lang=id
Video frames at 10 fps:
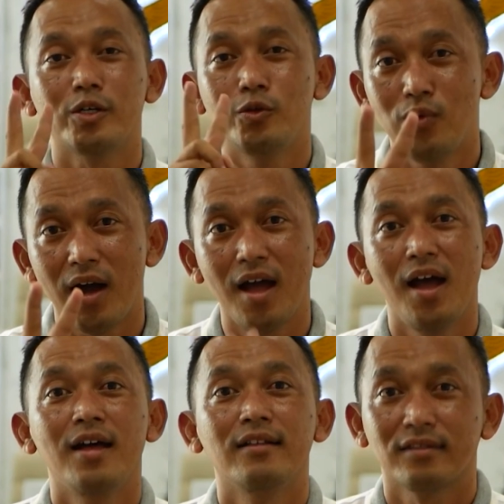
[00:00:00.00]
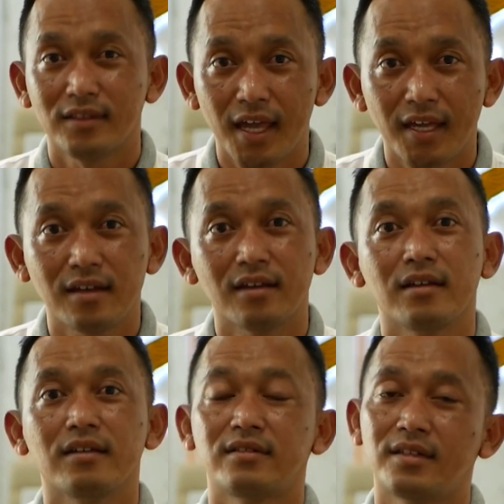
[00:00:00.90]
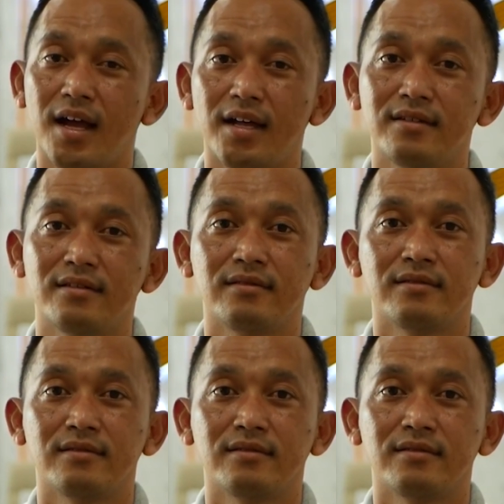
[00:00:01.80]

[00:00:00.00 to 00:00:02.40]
Kedua, tag dan